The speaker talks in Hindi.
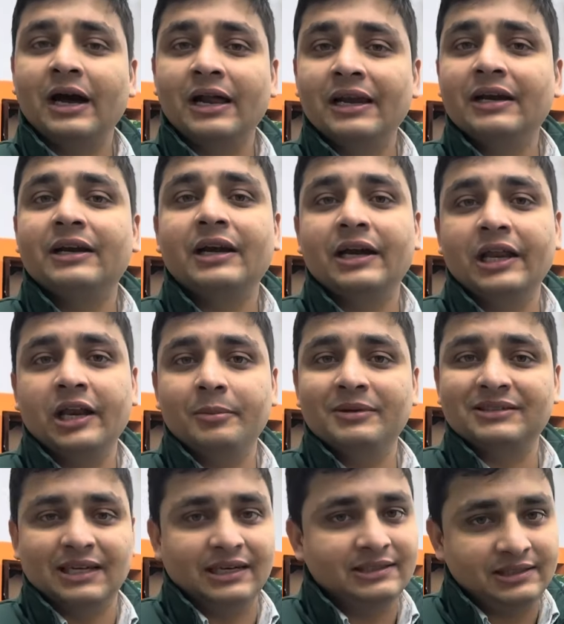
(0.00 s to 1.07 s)
हर एक डिटेल में
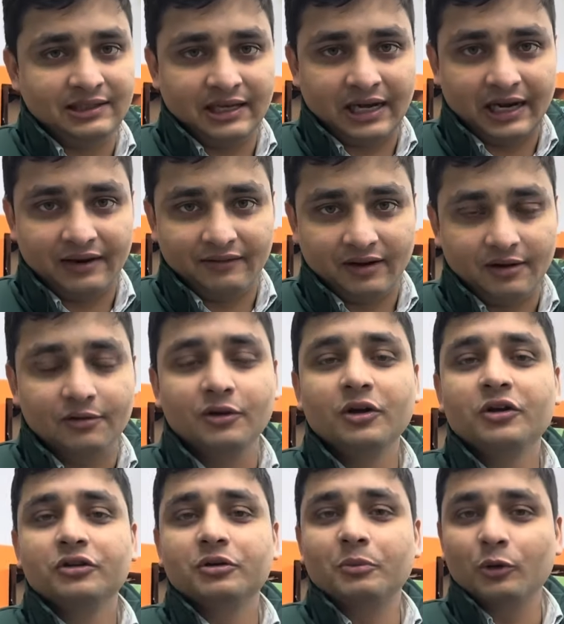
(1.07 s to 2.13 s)
सारी चीज़ दिखाने वाला
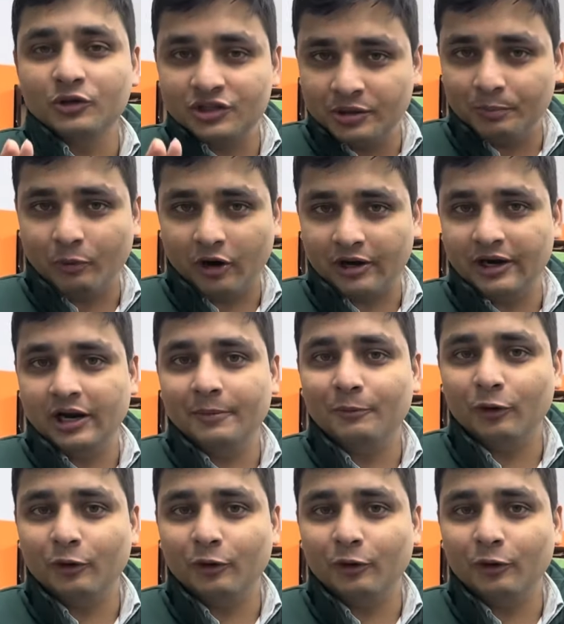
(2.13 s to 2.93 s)
हूँ तो मोस्ट इंपॉर्टेंट है